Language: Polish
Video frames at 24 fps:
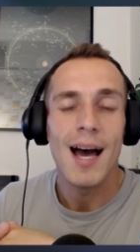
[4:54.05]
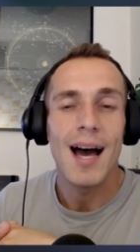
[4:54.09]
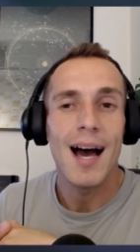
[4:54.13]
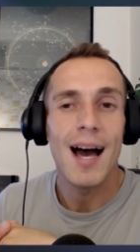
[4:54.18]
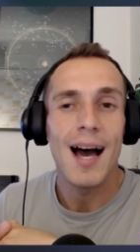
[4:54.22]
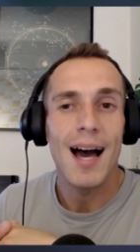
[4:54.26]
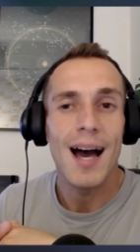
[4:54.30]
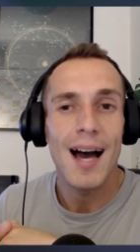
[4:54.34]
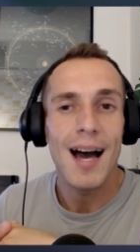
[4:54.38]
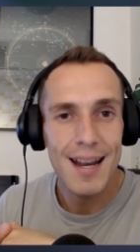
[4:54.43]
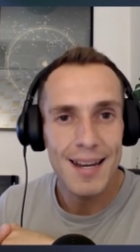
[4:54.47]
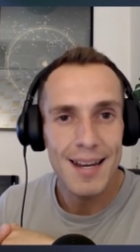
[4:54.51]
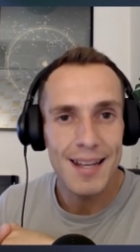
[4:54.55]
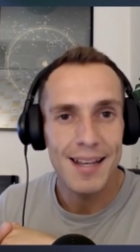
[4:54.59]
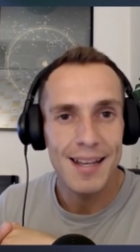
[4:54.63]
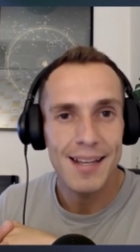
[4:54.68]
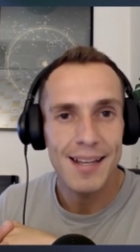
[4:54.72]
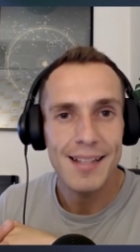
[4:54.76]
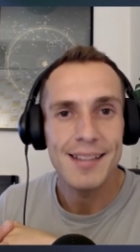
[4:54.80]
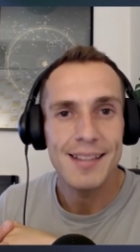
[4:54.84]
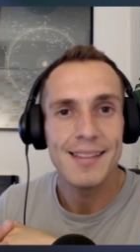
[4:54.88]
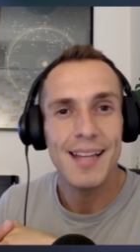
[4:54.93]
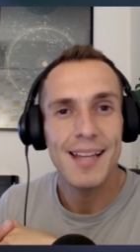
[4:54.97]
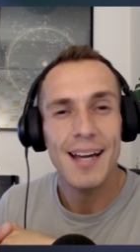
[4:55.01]

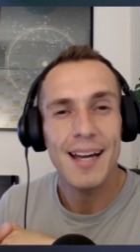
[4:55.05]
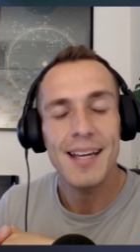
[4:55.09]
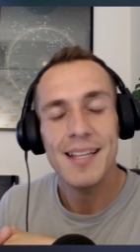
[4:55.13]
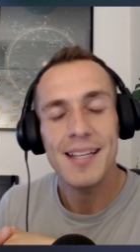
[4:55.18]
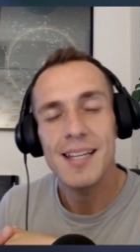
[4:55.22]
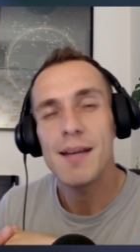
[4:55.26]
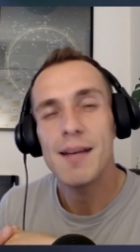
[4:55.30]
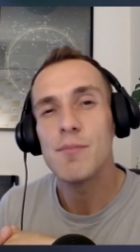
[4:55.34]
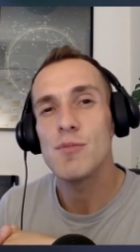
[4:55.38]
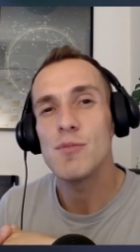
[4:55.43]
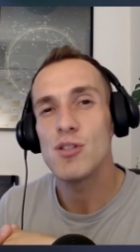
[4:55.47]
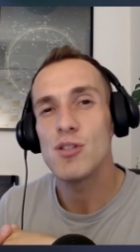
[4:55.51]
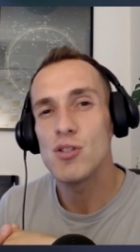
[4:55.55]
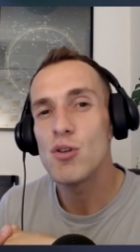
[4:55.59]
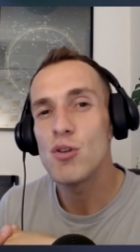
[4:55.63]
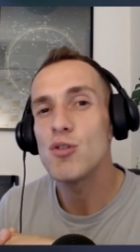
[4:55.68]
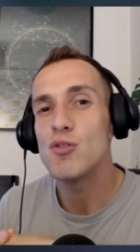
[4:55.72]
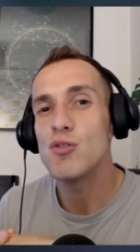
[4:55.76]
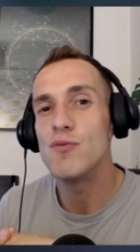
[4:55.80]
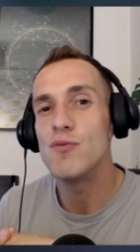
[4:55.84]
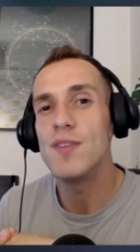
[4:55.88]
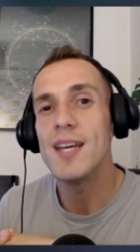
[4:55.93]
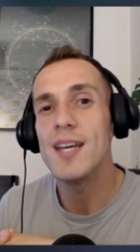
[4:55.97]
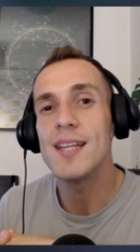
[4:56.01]
ale daje nam
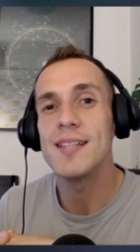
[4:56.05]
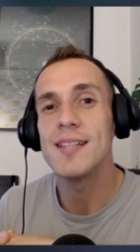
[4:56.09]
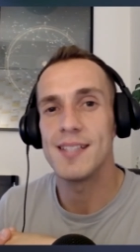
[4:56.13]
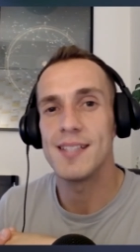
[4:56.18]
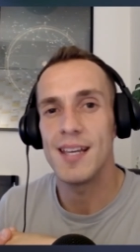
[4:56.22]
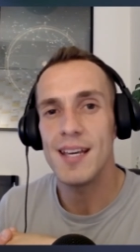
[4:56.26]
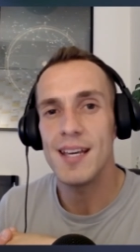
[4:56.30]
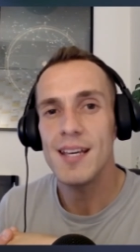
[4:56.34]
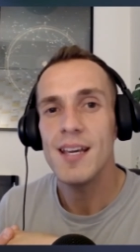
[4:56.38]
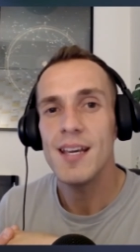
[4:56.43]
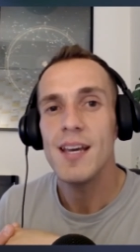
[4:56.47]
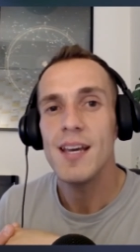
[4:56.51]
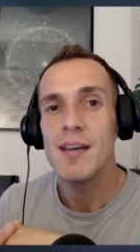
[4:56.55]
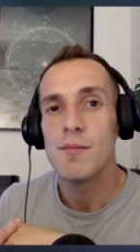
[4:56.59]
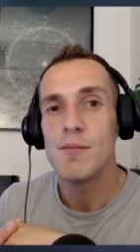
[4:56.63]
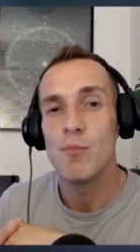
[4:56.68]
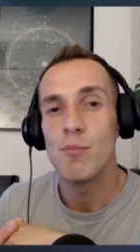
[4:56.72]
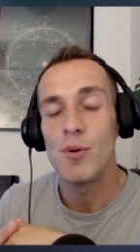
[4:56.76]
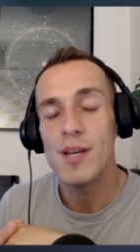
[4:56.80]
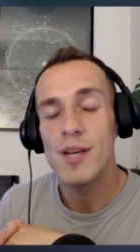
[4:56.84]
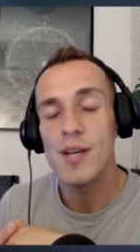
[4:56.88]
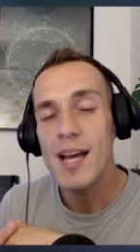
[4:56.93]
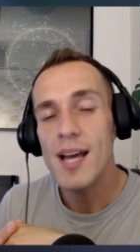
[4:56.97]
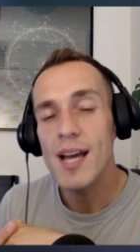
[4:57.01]
coś więcej,
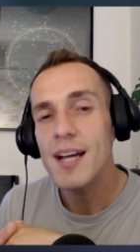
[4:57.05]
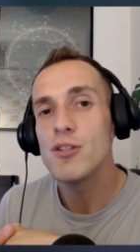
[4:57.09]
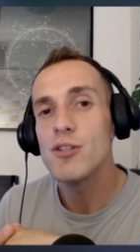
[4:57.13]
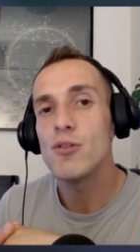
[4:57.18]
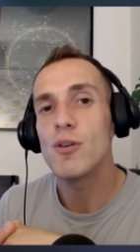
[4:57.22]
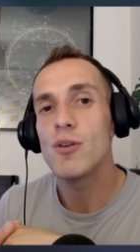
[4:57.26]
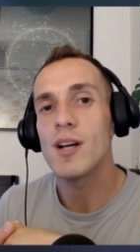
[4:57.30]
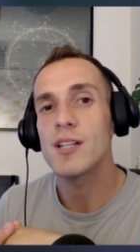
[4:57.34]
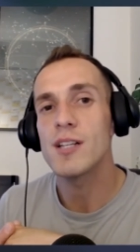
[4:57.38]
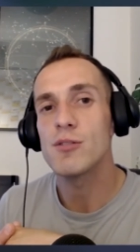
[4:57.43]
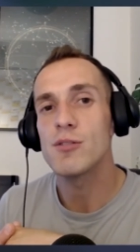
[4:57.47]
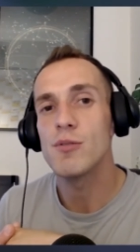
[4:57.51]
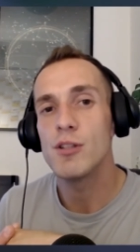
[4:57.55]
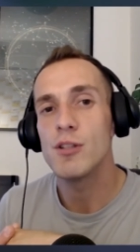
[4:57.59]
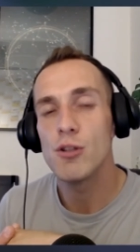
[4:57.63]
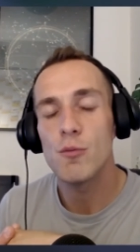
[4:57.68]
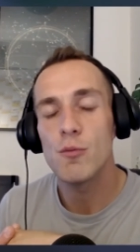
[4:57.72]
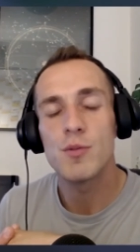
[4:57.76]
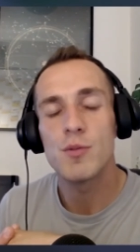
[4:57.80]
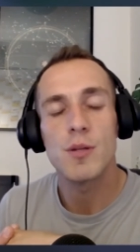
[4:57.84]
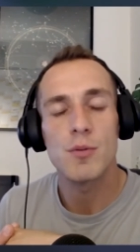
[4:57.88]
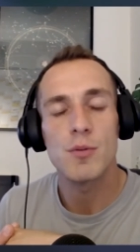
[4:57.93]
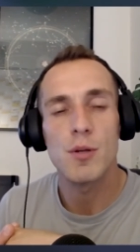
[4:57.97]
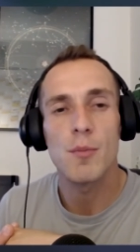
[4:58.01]
bo jak się okazuje,
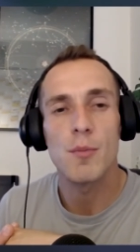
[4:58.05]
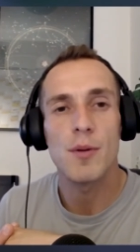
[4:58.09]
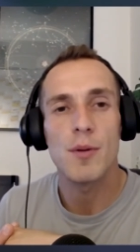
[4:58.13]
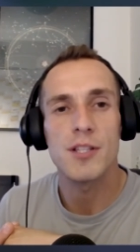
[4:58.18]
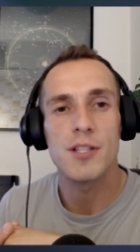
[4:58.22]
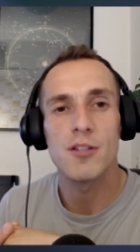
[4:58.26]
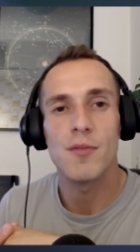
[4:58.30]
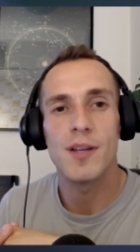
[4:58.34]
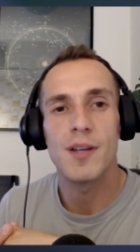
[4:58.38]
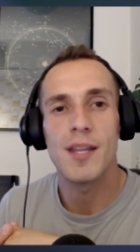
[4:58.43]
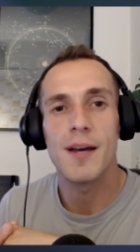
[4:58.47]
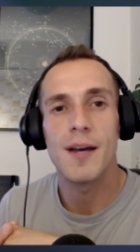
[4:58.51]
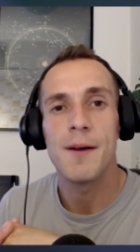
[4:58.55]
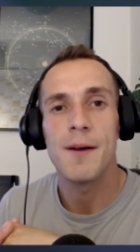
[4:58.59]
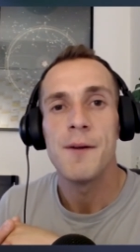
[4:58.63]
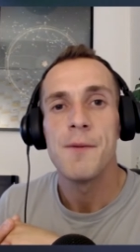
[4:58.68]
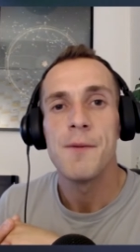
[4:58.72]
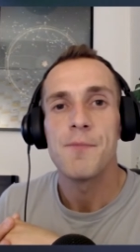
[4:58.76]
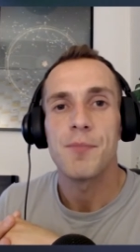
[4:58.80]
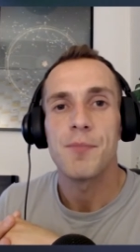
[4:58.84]
dobrze przepracowana